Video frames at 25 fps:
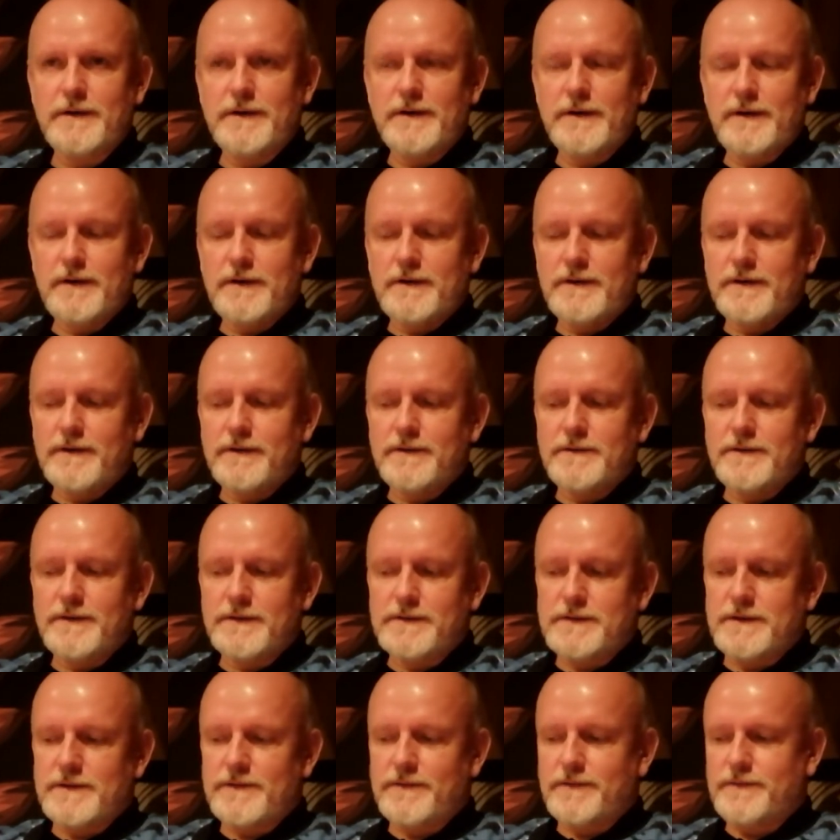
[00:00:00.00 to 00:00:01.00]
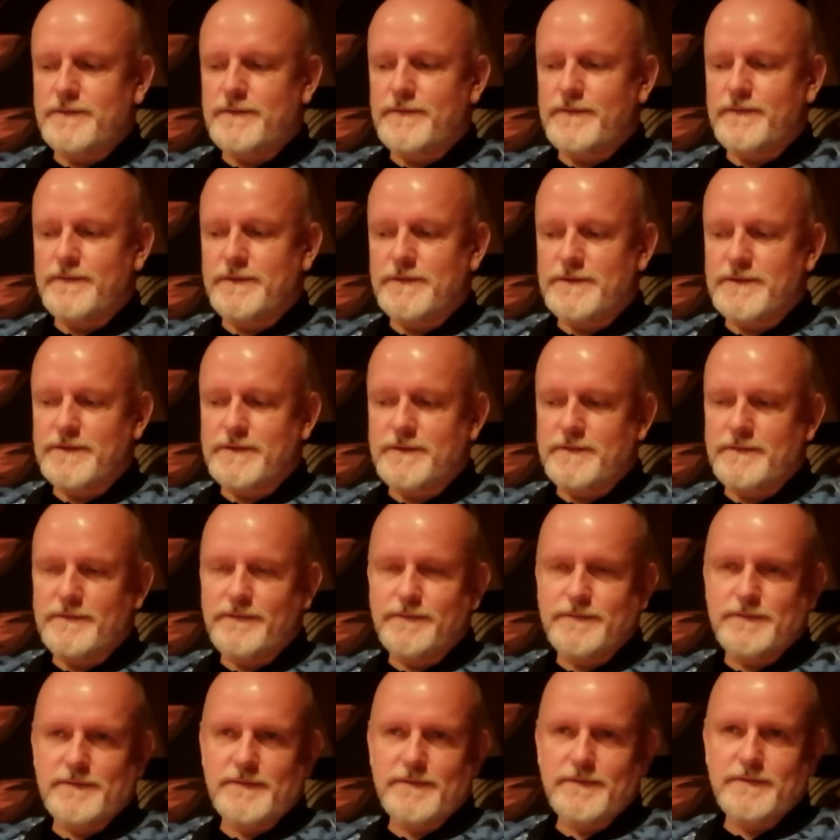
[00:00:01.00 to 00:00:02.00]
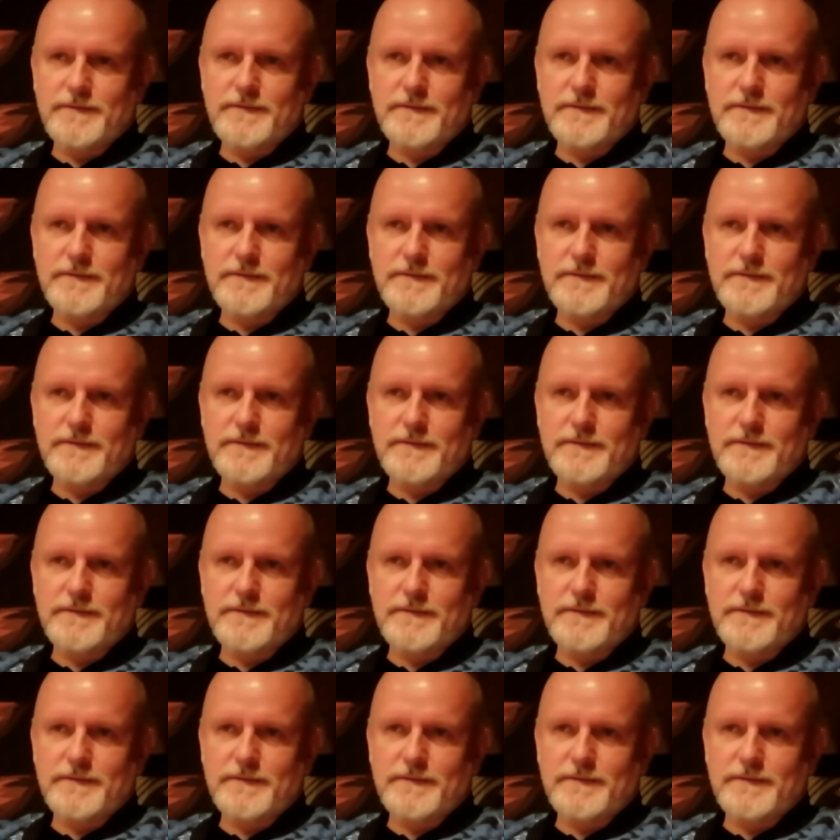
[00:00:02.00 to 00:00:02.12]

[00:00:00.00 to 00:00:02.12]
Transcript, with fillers: E, dostać właśnie w,